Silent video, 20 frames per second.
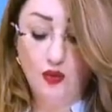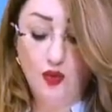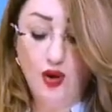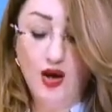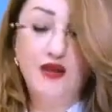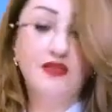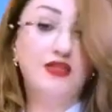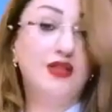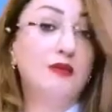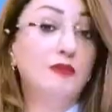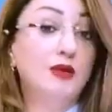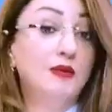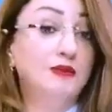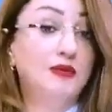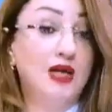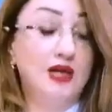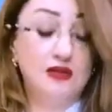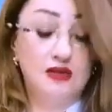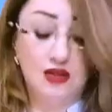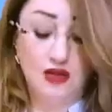وهذا
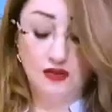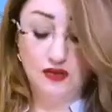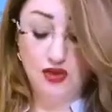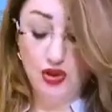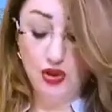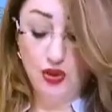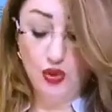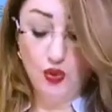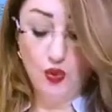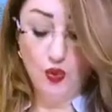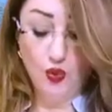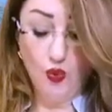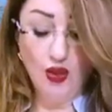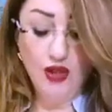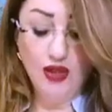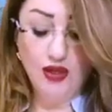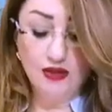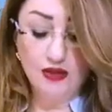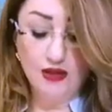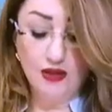مبدأ التقدير
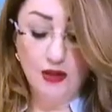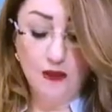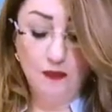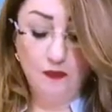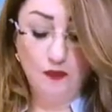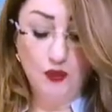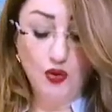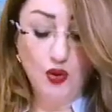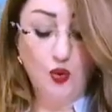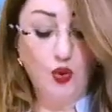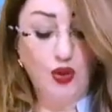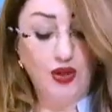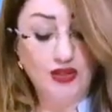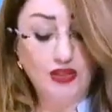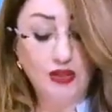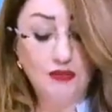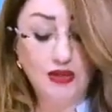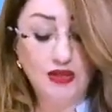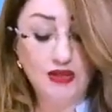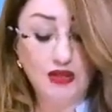والاحترام
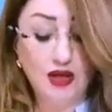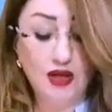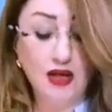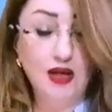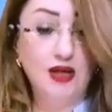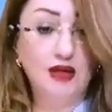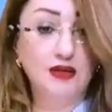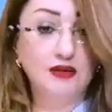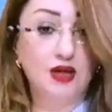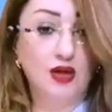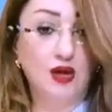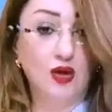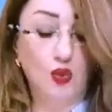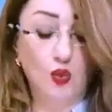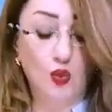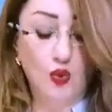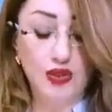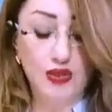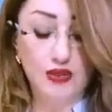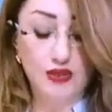وعندما تقلد
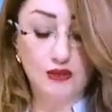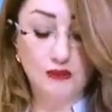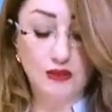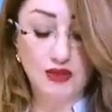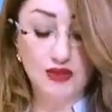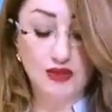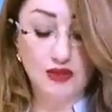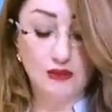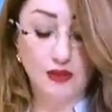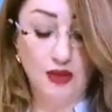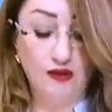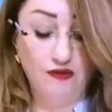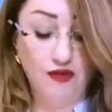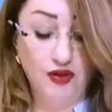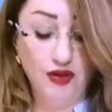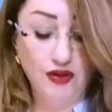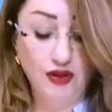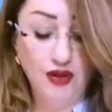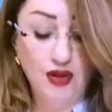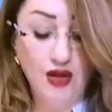ويز منصب
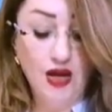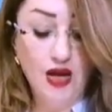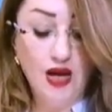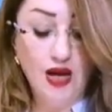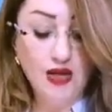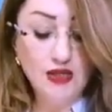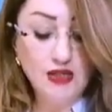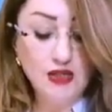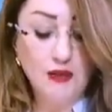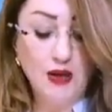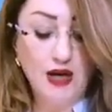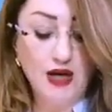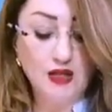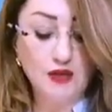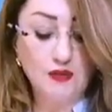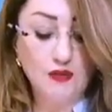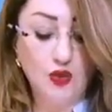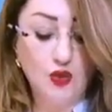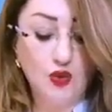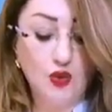الفن أصبح
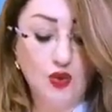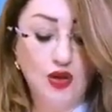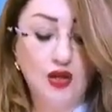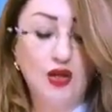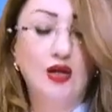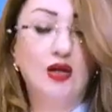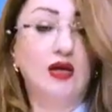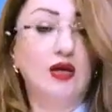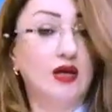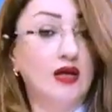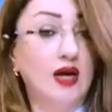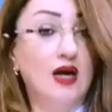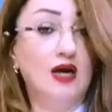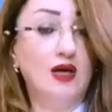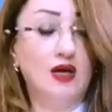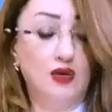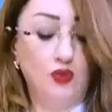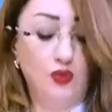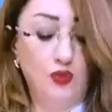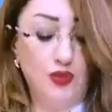اسمه
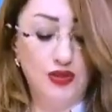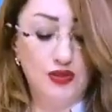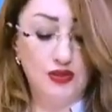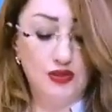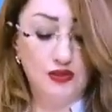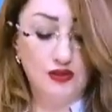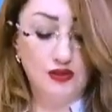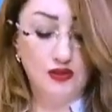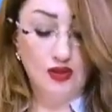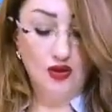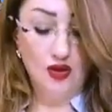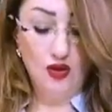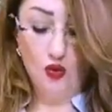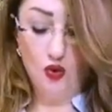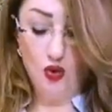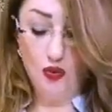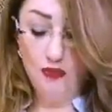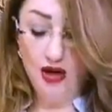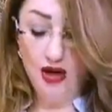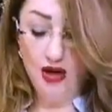كاك ويز
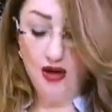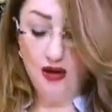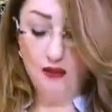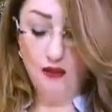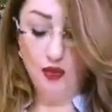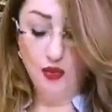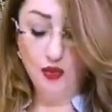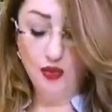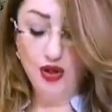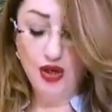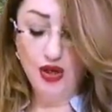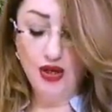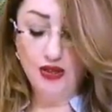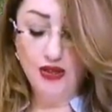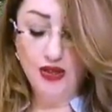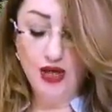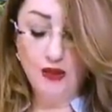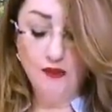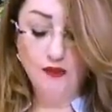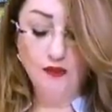ومع مرور
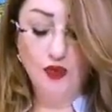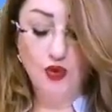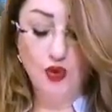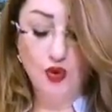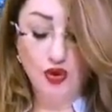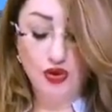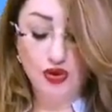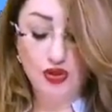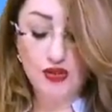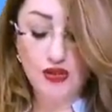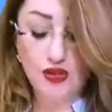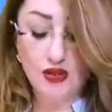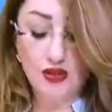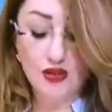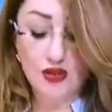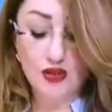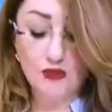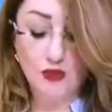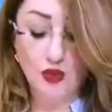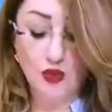الأيام
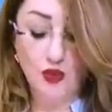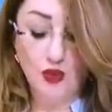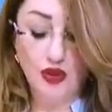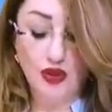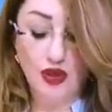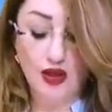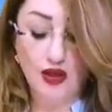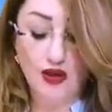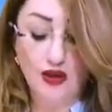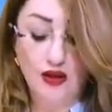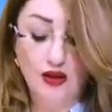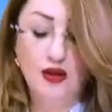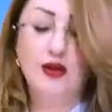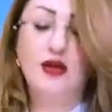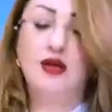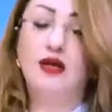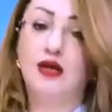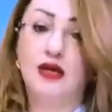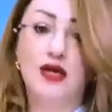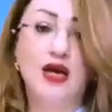اختصر اسمه إلى
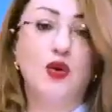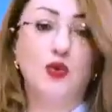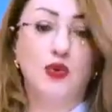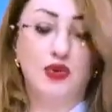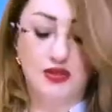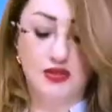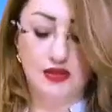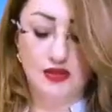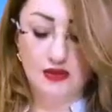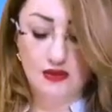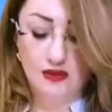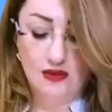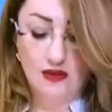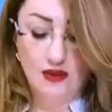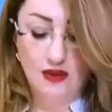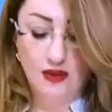جاويس